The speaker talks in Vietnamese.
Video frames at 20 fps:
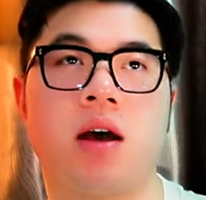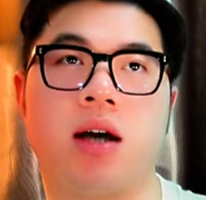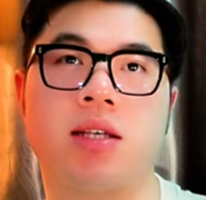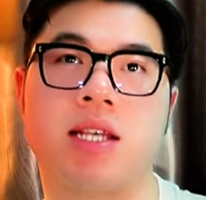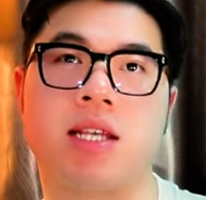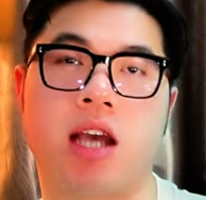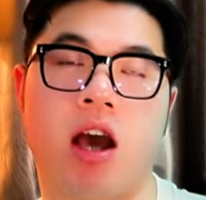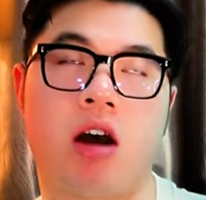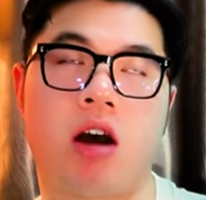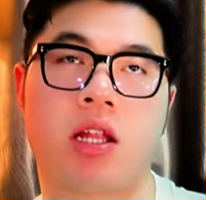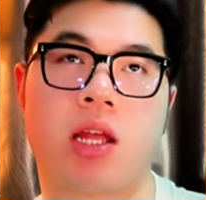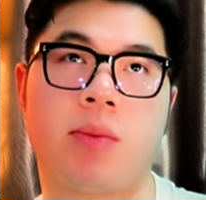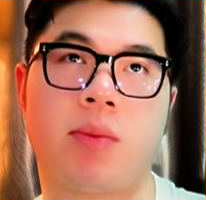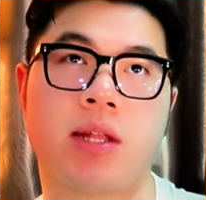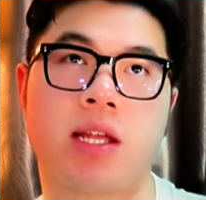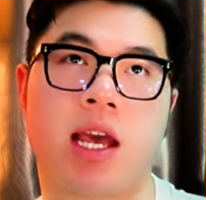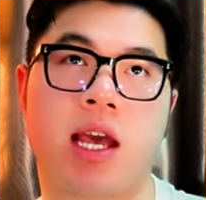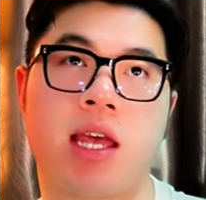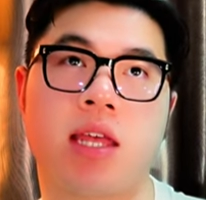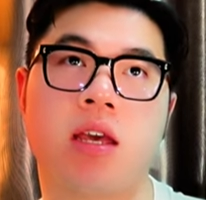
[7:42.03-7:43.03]
Ở Sài Gòn thì
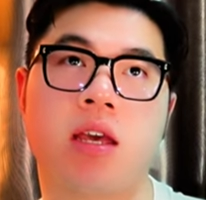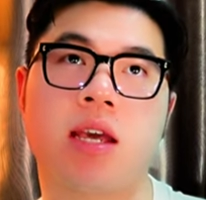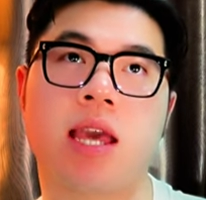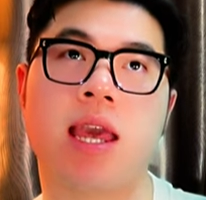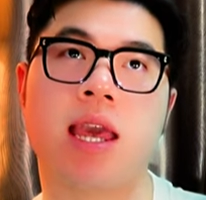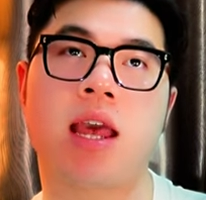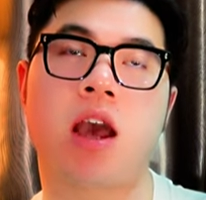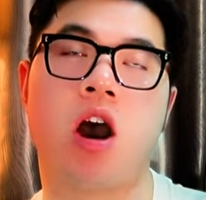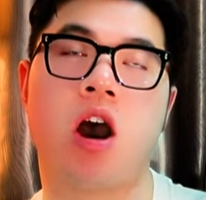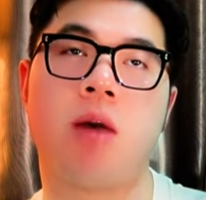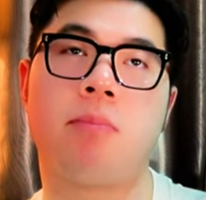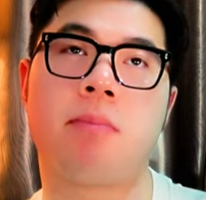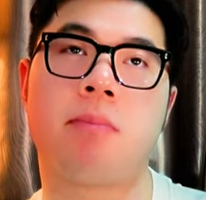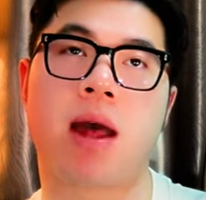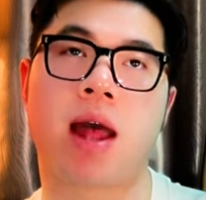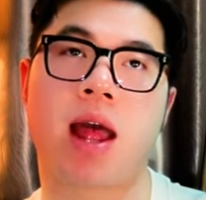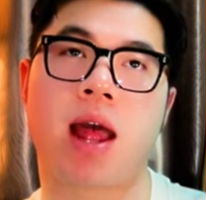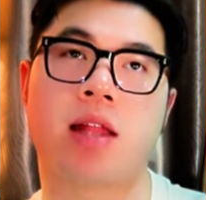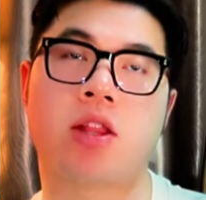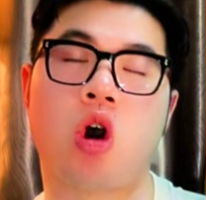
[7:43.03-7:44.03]
mình nghĩ những cái hôm
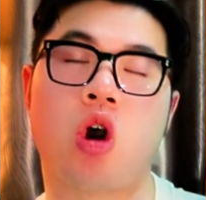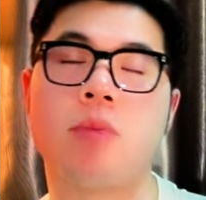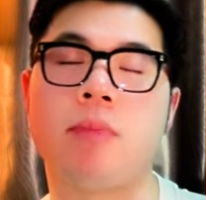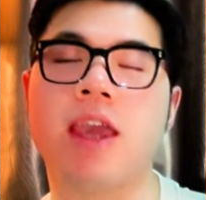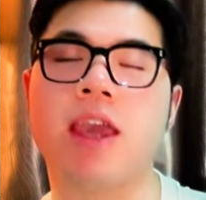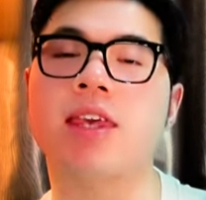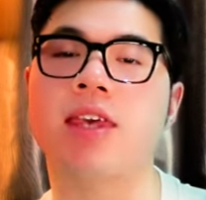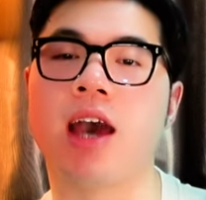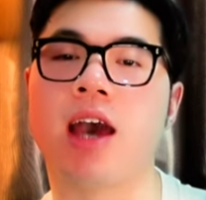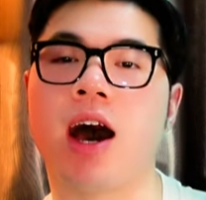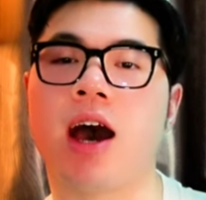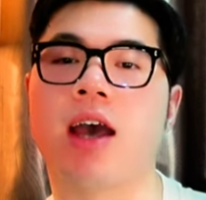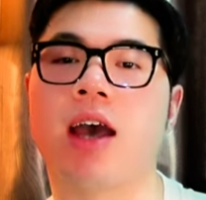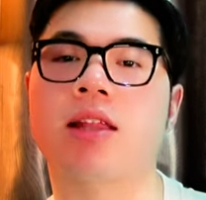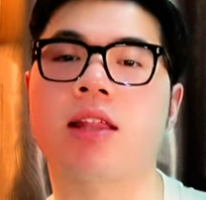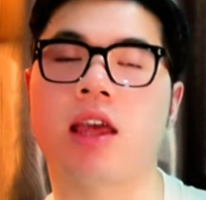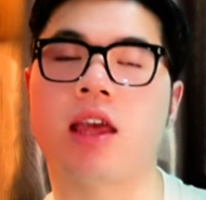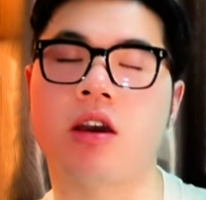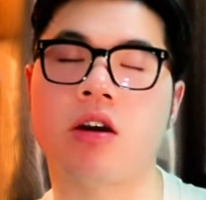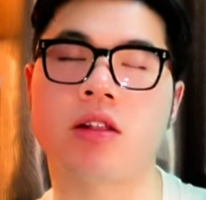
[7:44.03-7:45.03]
mà tối mát trời
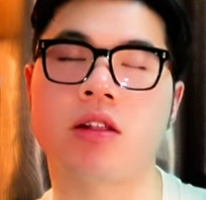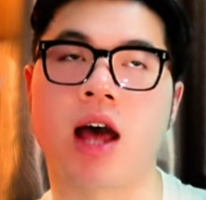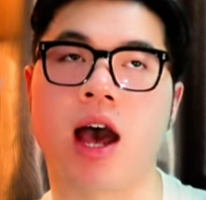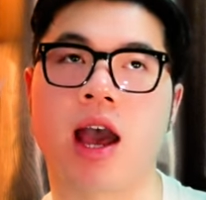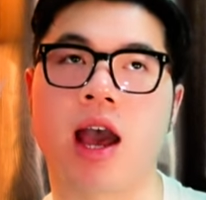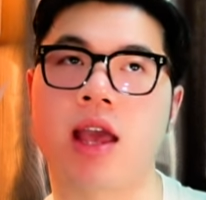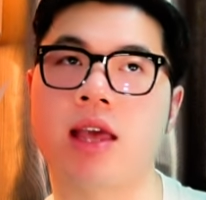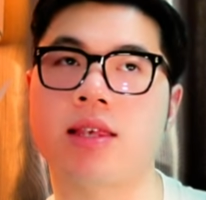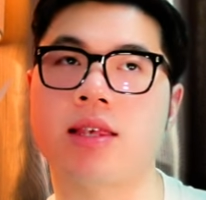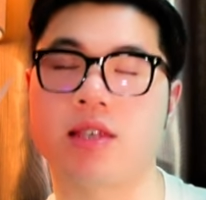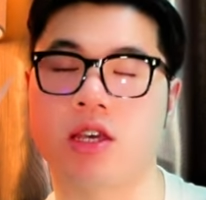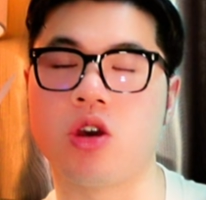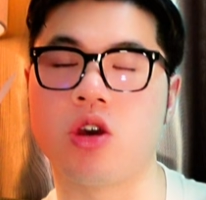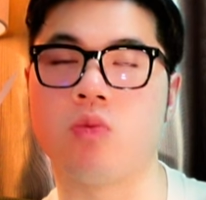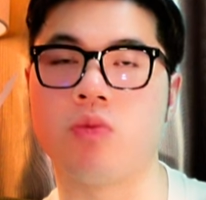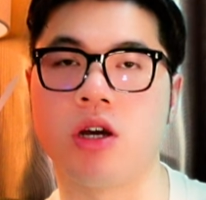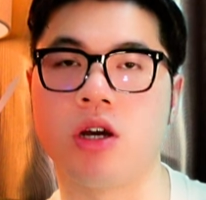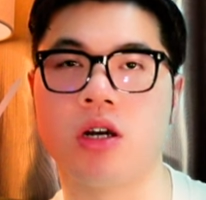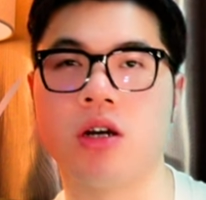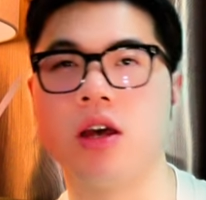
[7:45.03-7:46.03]
thì có thể sử
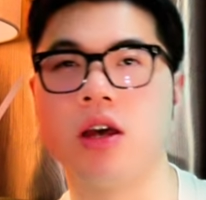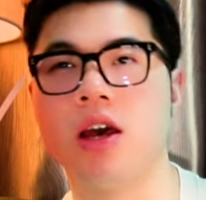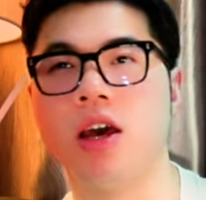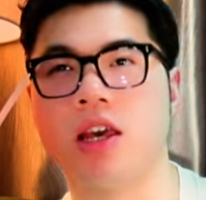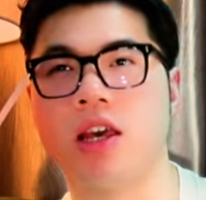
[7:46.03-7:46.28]
dụng được,